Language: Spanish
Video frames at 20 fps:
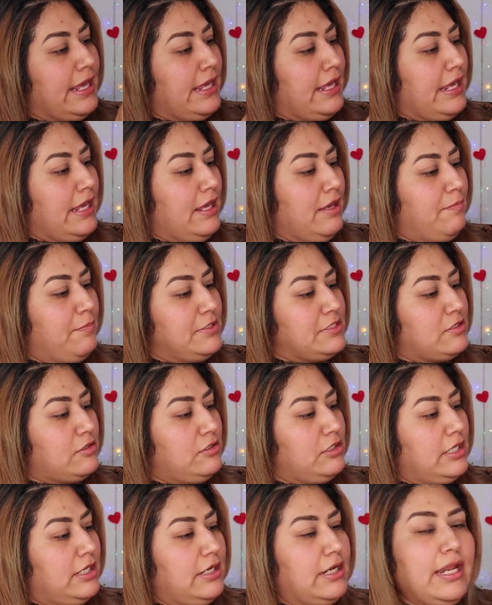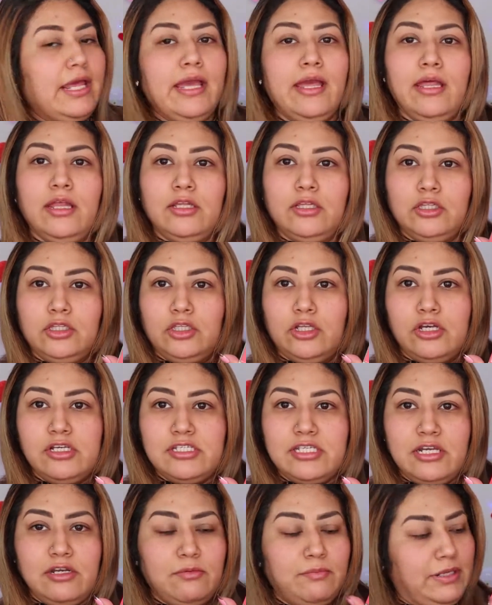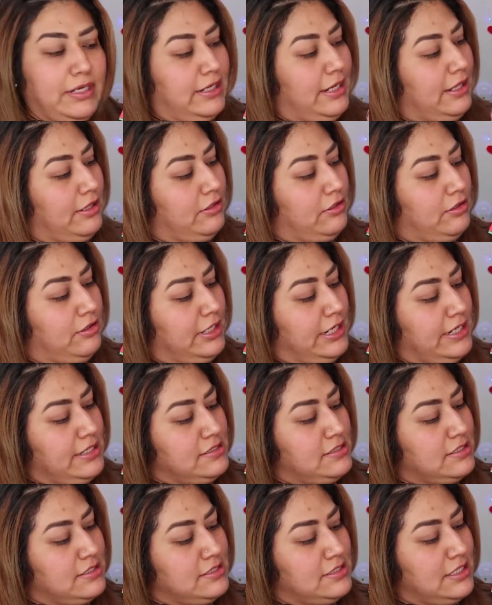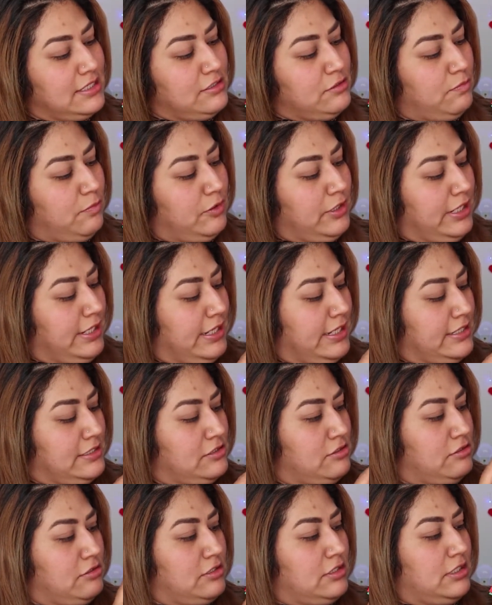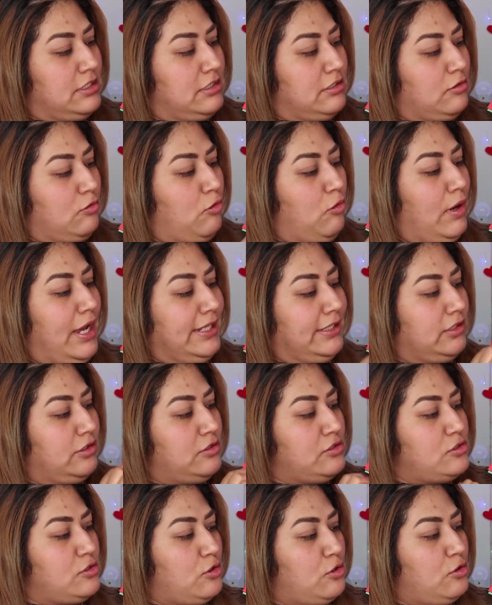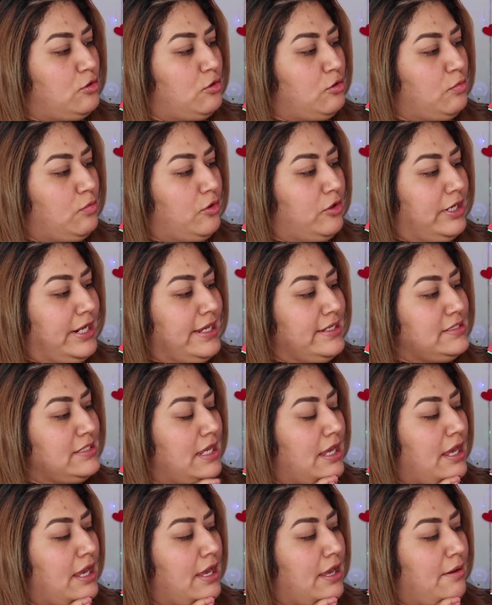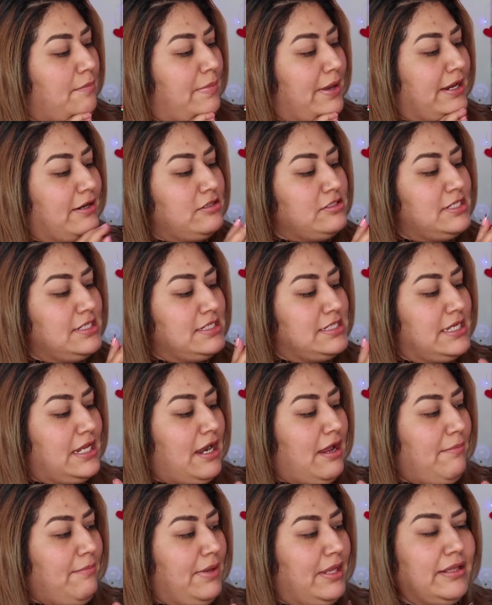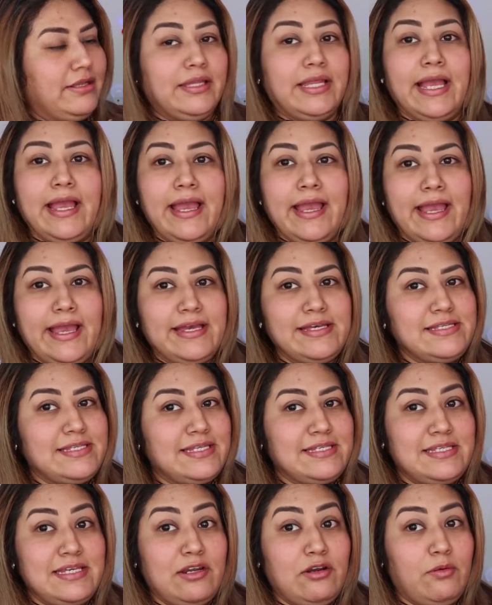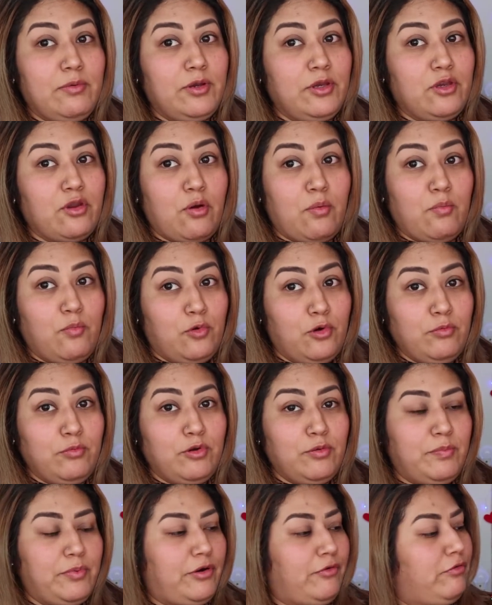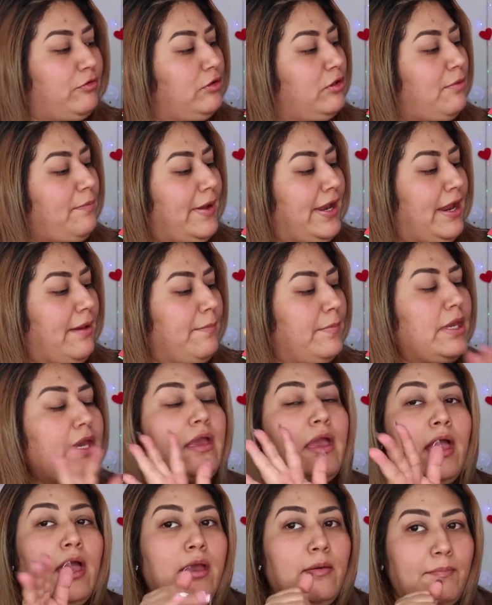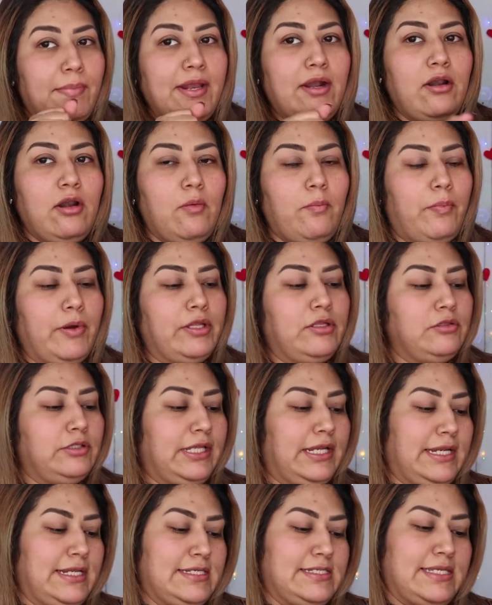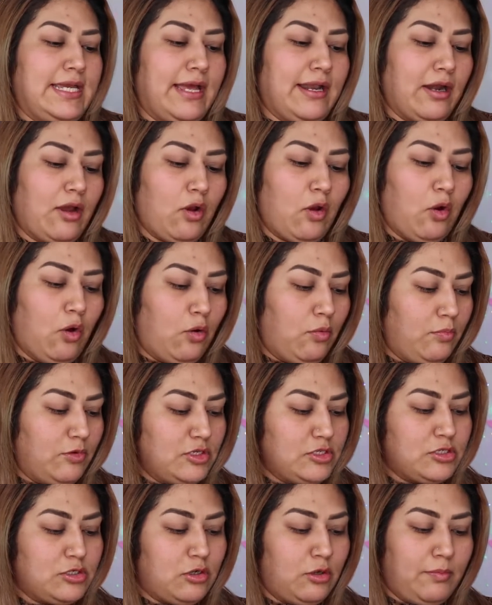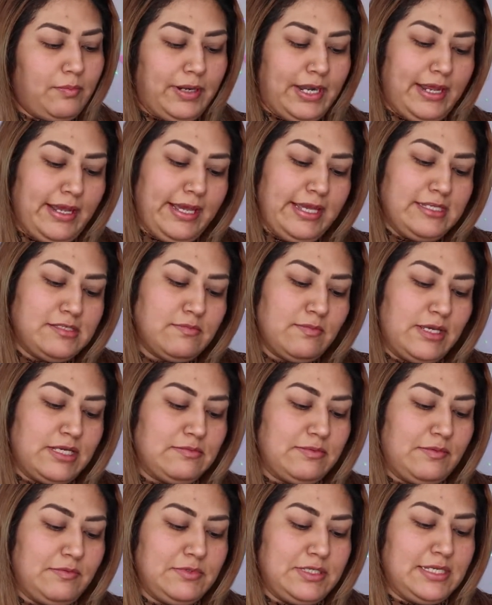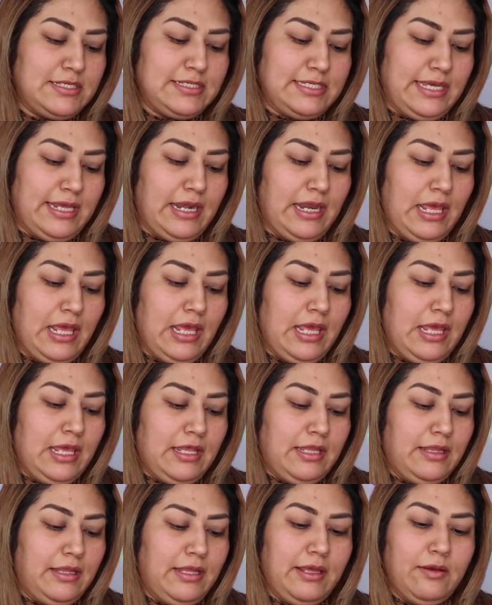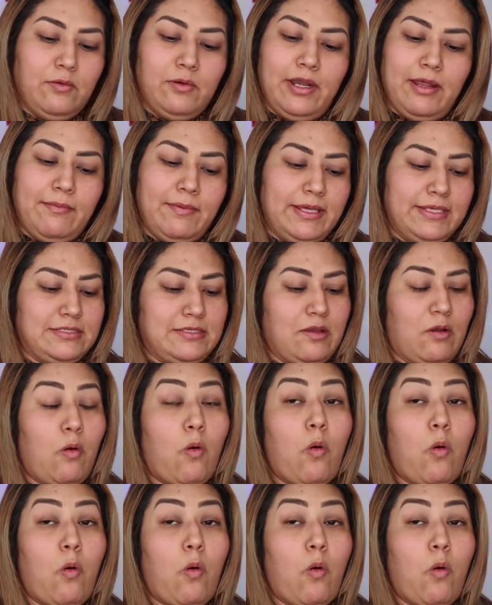Y pues contiene dos iluminadores. Se supone que estos cuatro son rubores pero sinceramente este sí lo veo yo muy muy profundo para mí pero lo puedo utilizar como sombra es más vamos a hacer de una vez